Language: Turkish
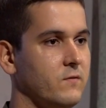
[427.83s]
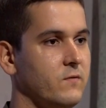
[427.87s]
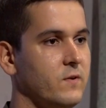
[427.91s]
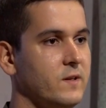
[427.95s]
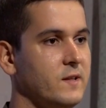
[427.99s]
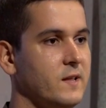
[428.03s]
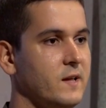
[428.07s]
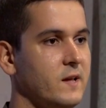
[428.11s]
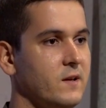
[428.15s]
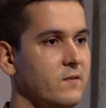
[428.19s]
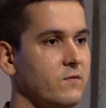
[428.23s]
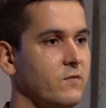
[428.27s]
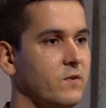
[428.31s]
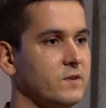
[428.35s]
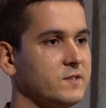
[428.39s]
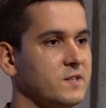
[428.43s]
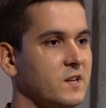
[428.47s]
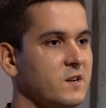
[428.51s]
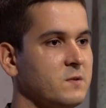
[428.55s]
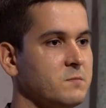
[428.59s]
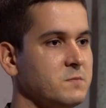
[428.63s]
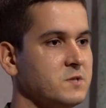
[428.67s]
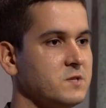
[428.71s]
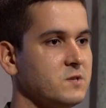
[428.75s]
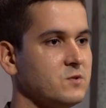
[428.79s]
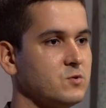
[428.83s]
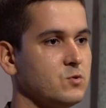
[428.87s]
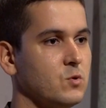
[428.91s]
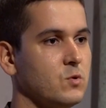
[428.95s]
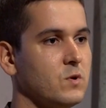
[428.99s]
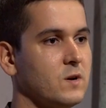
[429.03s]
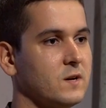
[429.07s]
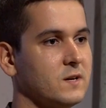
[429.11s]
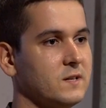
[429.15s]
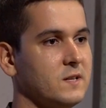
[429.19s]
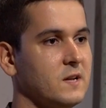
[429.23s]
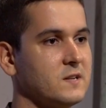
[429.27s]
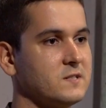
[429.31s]
ve de vatanımızı
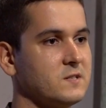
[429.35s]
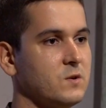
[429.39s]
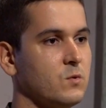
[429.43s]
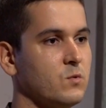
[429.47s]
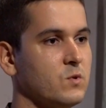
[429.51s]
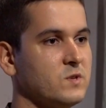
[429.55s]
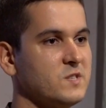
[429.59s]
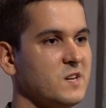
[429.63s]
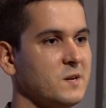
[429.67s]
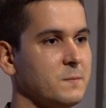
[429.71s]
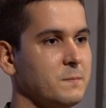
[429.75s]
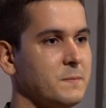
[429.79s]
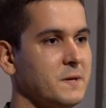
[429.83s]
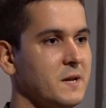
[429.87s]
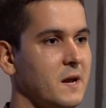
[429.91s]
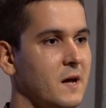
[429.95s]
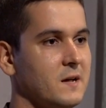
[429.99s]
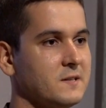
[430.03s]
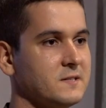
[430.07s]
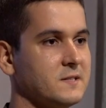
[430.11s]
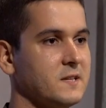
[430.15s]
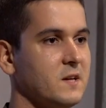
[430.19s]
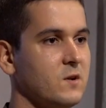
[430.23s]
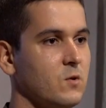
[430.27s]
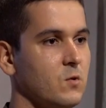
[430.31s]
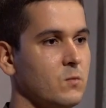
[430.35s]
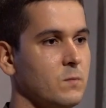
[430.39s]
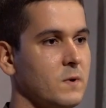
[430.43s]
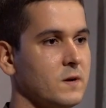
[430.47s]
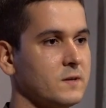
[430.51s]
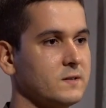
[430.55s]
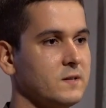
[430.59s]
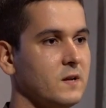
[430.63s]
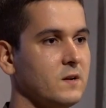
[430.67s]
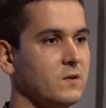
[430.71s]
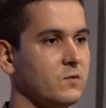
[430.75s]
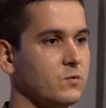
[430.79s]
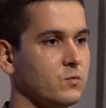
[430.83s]
sonuna kadar savunacak bir asker
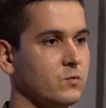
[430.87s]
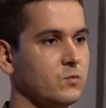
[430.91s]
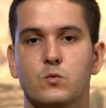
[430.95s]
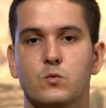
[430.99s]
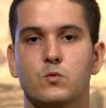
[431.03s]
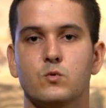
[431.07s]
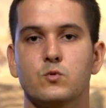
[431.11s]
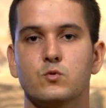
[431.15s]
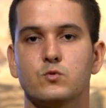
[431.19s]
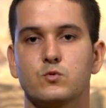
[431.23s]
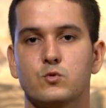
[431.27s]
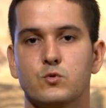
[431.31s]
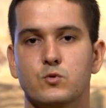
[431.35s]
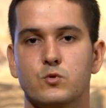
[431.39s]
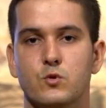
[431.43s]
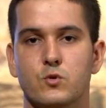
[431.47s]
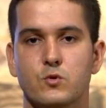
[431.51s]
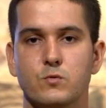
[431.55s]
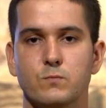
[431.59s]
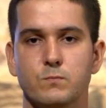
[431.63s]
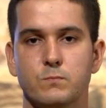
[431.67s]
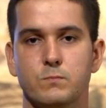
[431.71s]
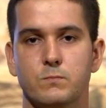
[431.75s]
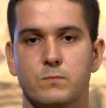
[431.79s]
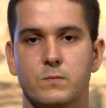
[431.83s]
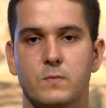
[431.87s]
olmaktan gurur duyuyorum.